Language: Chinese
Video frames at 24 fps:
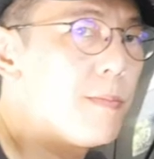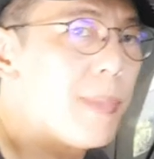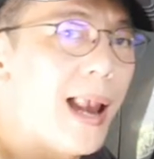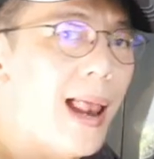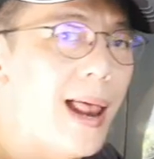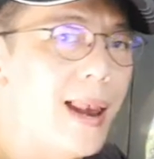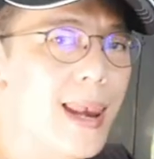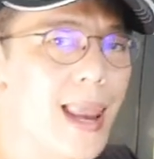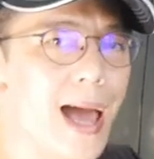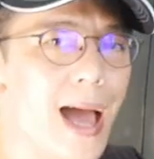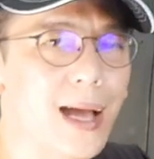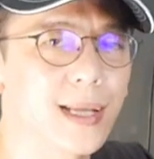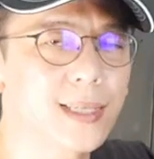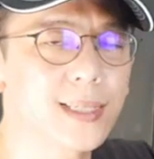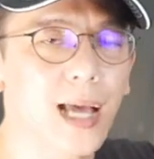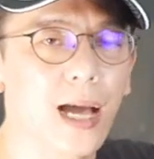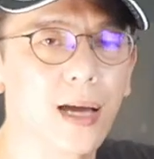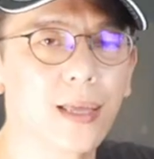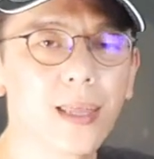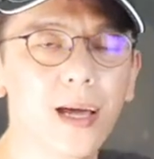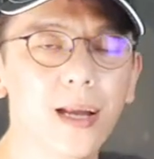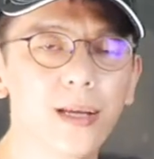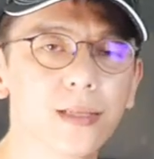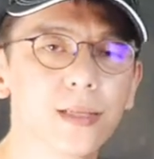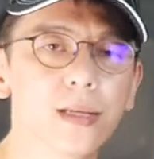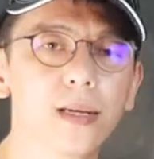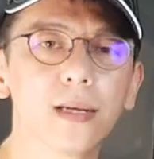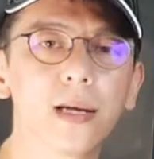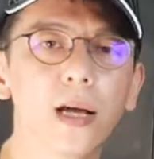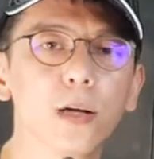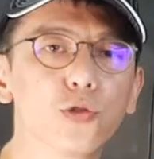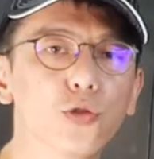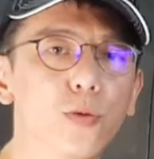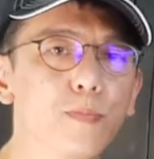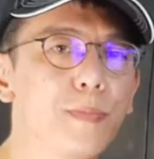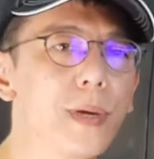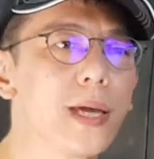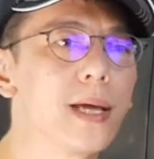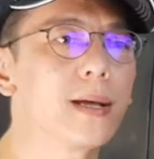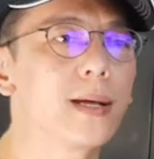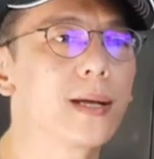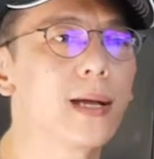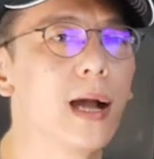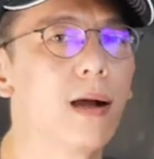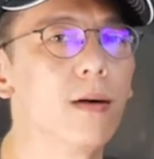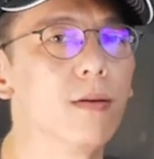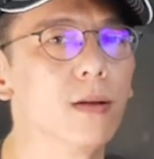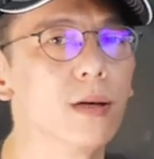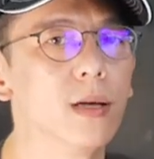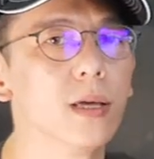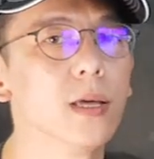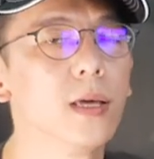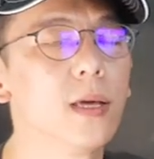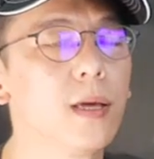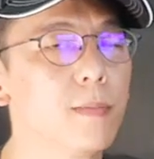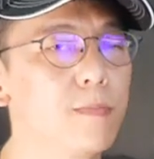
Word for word: 把它拉长，它的车高就变高了，